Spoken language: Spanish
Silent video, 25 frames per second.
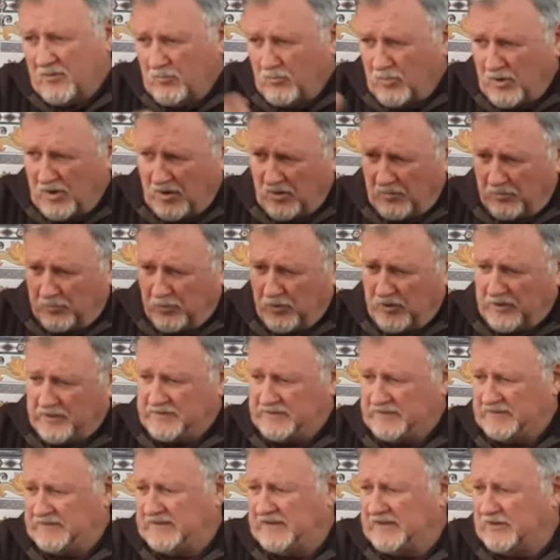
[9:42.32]
Bueno,
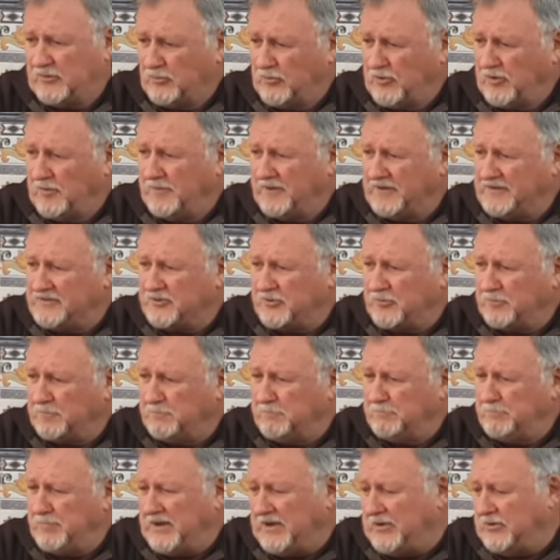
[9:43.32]
pues de los
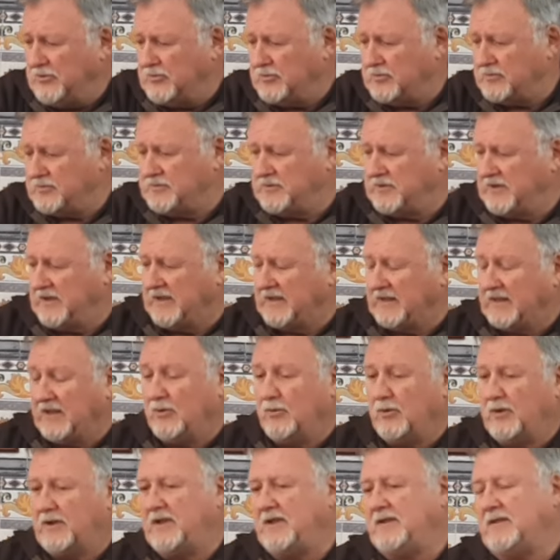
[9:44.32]
diversos vinos que
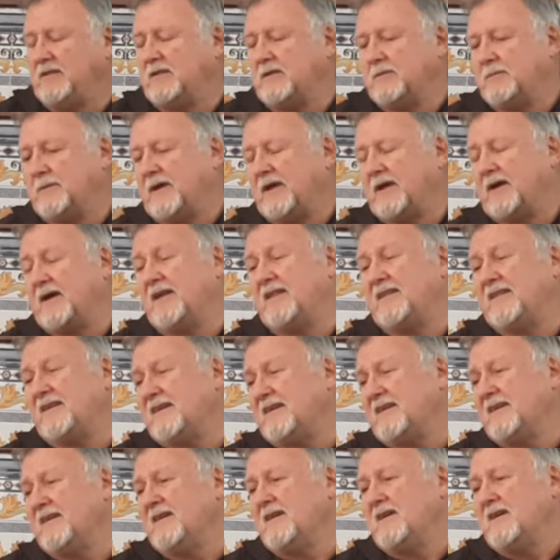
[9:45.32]
tengo aquí de
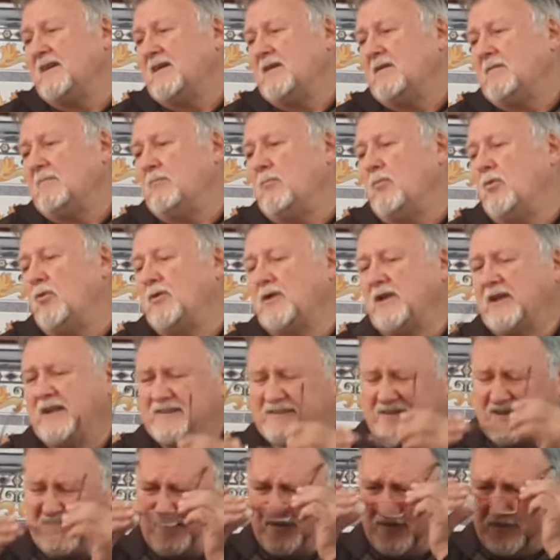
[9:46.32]
Baejada, voy a
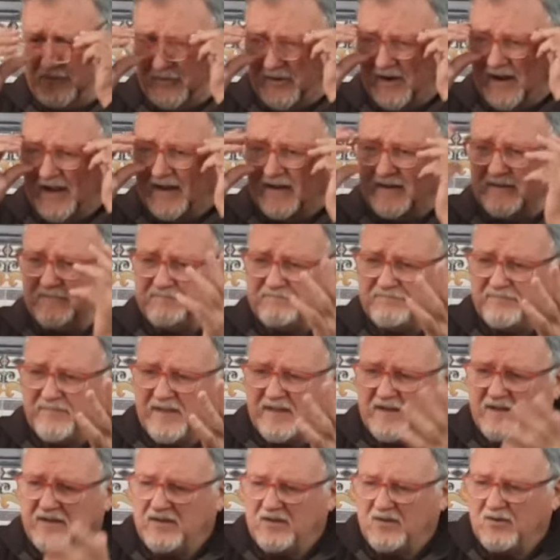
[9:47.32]
seleccionar
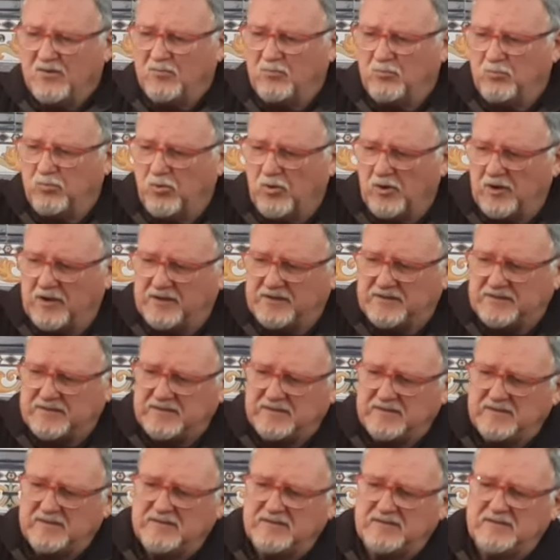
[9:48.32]

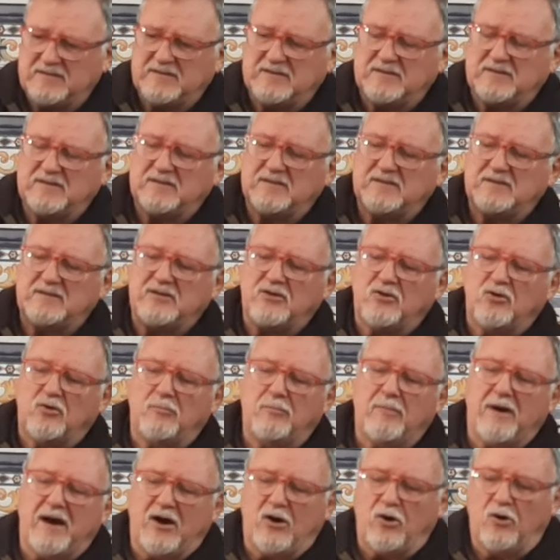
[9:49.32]
pues eh, de
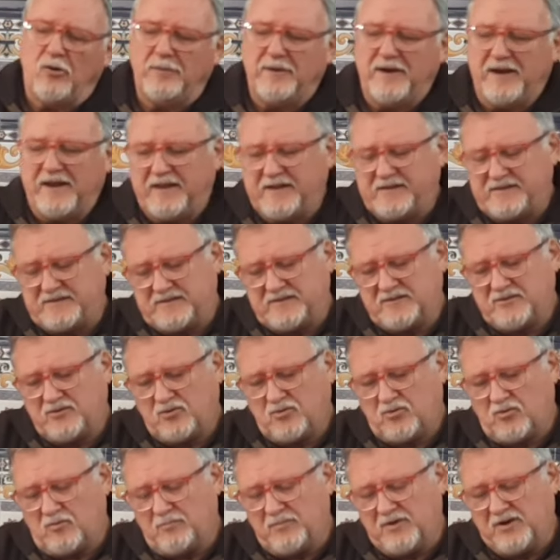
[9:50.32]
los más jóvenes
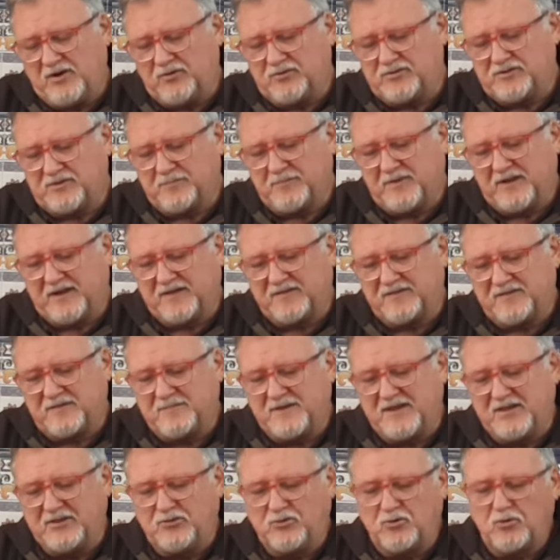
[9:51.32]
con menos
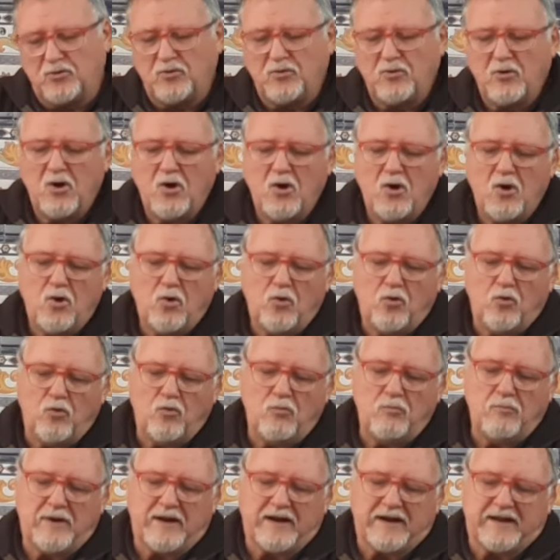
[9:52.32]
envejecimiento,
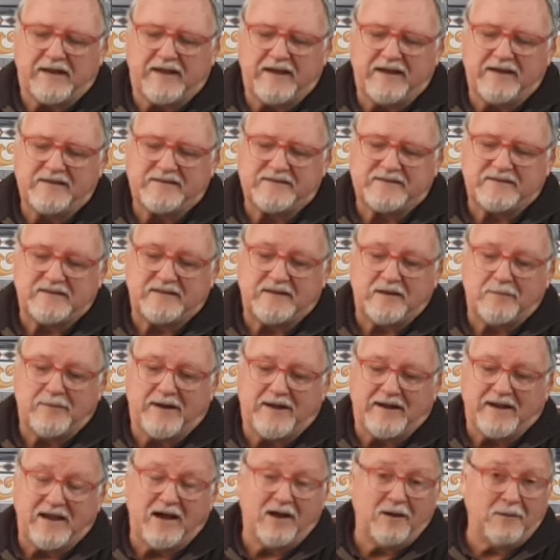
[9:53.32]
un marqués de
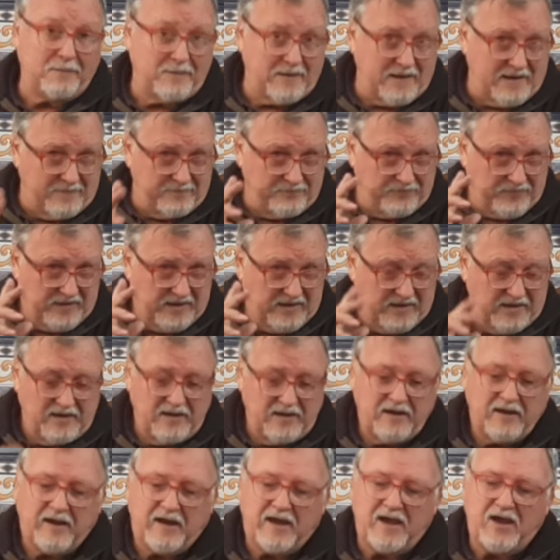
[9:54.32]
Marialba,
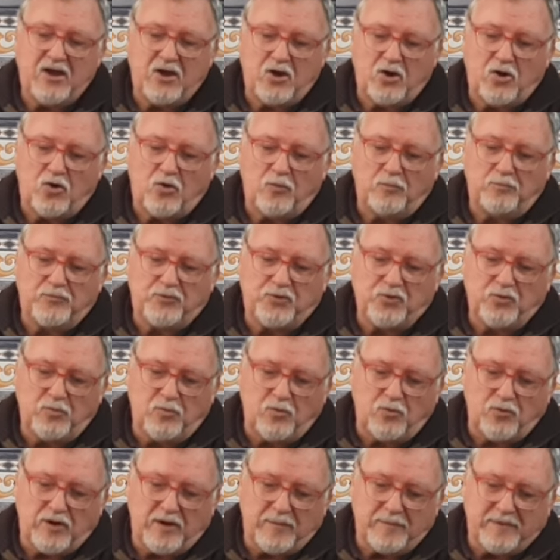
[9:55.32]
que
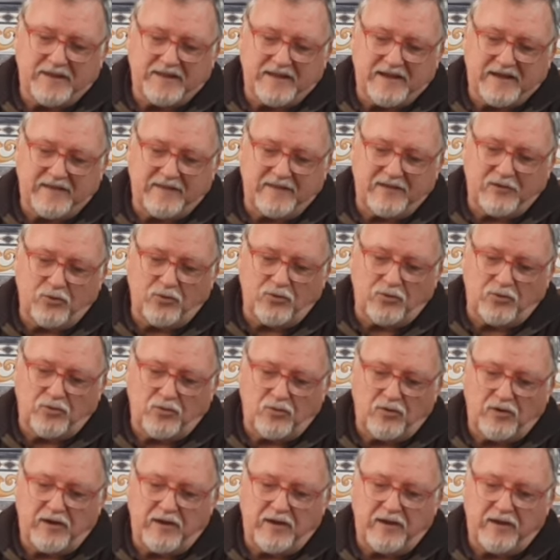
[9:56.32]
obtuvo una medalla de
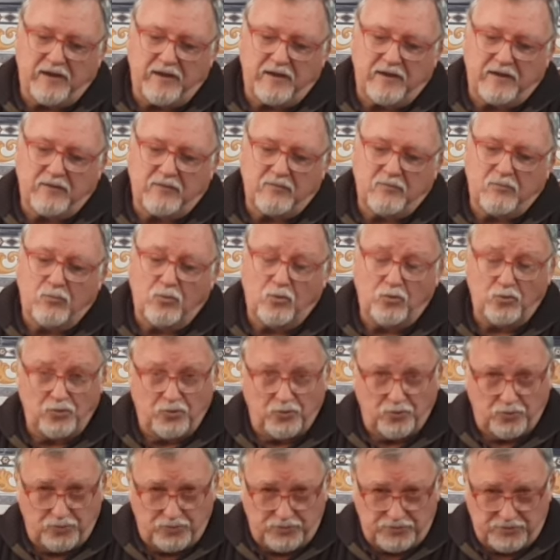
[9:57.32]
oro en
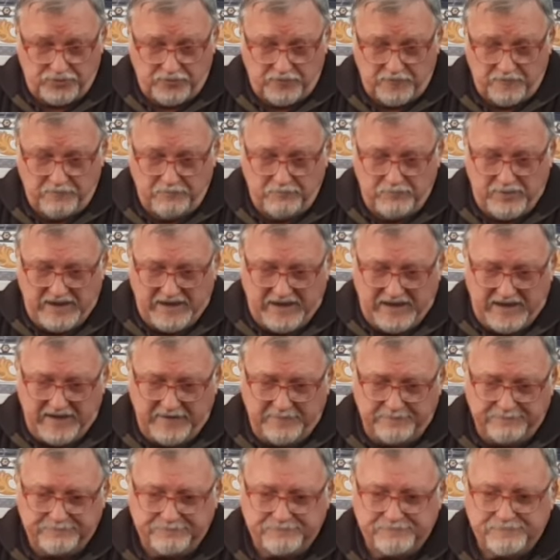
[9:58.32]
Mundus
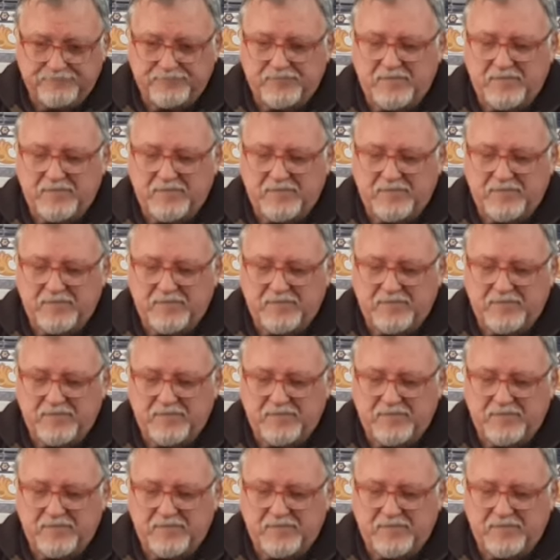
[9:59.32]
Vini